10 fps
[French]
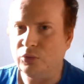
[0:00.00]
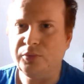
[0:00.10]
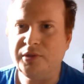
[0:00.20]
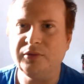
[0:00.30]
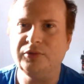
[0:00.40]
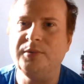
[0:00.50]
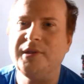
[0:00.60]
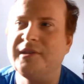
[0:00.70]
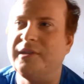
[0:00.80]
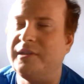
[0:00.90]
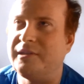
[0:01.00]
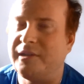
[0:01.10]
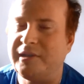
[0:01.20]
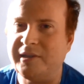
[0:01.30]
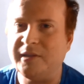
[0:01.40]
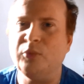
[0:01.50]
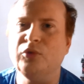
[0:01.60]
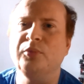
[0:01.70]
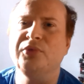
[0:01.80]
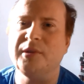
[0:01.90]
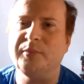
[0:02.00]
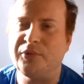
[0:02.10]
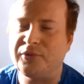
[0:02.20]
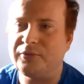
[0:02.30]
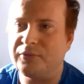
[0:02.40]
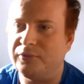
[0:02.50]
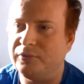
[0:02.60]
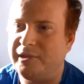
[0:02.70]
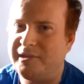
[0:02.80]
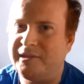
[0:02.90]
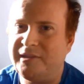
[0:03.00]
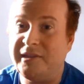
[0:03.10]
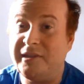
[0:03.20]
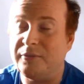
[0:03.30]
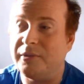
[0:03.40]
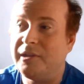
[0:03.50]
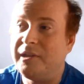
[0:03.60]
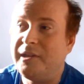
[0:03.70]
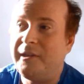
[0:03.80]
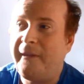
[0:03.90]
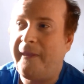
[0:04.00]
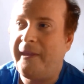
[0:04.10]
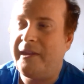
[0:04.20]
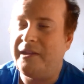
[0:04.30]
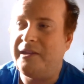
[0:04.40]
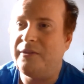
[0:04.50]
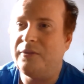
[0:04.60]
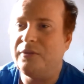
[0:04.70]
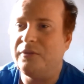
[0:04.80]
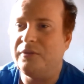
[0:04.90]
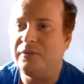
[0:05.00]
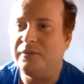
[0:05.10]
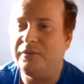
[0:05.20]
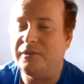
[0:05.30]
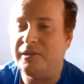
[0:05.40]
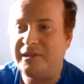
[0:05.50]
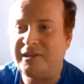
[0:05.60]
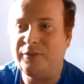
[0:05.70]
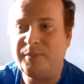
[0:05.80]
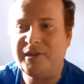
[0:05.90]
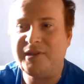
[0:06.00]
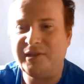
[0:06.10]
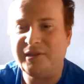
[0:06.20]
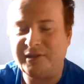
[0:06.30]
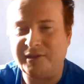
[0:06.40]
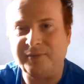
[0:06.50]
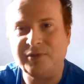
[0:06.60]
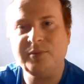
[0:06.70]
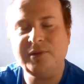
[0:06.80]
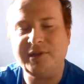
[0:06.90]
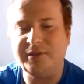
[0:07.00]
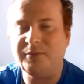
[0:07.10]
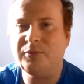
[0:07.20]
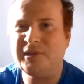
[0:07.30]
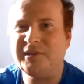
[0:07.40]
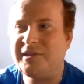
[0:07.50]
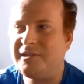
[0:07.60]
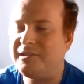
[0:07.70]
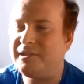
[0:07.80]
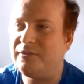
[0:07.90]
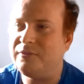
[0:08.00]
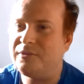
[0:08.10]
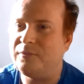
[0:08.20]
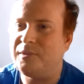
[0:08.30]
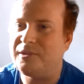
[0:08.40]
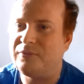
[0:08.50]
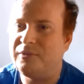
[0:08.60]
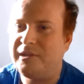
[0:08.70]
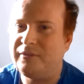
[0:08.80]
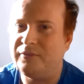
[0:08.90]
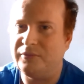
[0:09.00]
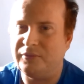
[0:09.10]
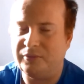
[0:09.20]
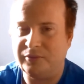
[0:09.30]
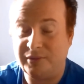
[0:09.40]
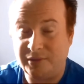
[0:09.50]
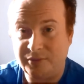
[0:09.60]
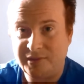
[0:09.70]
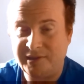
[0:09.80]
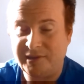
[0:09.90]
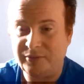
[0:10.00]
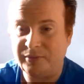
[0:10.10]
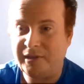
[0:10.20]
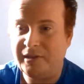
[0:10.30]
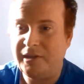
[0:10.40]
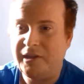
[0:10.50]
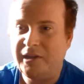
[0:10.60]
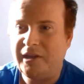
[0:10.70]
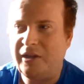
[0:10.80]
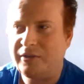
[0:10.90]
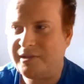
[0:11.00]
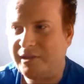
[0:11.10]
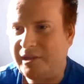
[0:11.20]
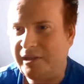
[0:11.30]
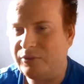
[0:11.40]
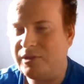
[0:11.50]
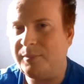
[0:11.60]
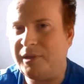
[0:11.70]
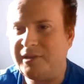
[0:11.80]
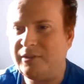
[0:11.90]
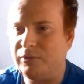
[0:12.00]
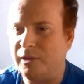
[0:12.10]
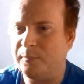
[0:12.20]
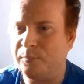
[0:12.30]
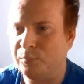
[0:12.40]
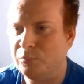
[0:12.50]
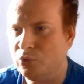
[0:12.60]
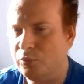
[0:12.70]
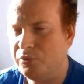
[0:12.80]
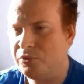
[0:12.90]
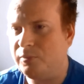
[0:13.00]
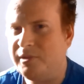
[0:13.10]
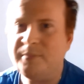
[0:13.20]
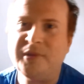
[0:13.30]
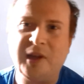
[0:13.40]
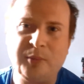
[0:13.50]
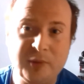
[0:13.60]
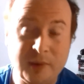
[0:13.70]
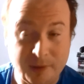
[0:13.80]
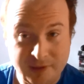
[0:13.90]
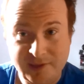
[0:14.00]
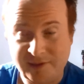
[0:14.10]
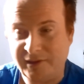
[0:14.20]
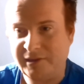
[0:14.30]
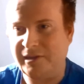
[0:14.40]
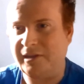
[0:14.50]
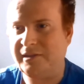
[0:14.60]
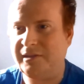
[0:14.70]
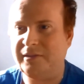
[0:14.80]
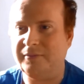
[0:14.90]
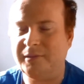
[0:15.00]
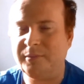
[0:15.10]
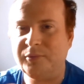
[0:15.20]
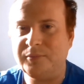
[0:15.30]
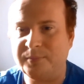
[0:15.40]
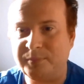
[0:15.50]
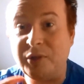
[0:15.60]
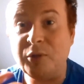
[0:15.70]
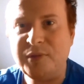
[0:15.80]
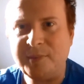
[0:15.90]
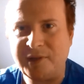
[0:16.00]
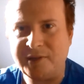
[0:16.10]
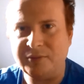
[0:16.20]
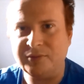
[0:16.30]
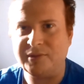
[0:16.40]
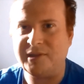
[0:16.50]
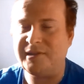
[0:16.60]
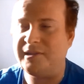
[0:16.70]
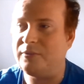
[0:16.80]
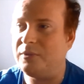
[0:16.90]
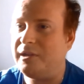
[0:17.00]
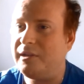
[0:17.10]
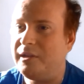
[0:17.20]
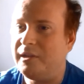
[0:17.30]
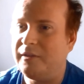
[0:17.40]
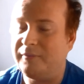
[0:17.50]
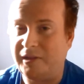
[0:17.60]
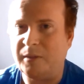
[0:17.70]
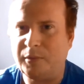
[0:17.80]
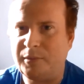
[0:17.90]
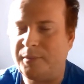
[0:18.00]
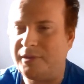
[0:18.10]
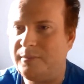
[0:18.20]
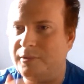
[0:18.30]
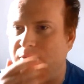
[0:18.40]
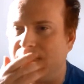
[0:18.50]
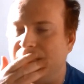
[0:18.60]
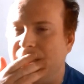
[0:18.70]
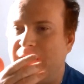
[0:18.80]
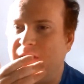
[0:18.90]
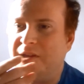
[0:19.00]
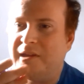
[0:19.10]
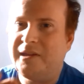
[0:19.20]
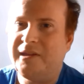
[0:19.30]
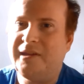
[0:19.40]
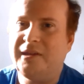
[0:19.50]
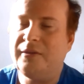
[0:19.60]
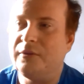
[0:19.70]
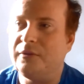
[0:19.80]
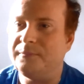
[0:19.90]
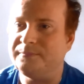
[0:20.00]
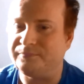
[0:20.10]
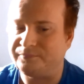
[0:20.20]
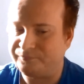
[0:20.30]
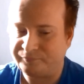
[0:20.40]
de lui dans le comics, et c'est vrai qu'il était beaucoup plus imposant que dans la série télé, quoi. Et, euh, ce perso, franchement, il était vraiment très très intrigant ce perso-là euh, dans, dans, cette saison-là. Alors c'est vrai que la deuxième partie, on l'a beaucoup plus oublié, mais la première partie, c'est vrai qu'il a été vraiment omniprésent dans cette saison-là, enfin la première partie bien entendu. Et euh,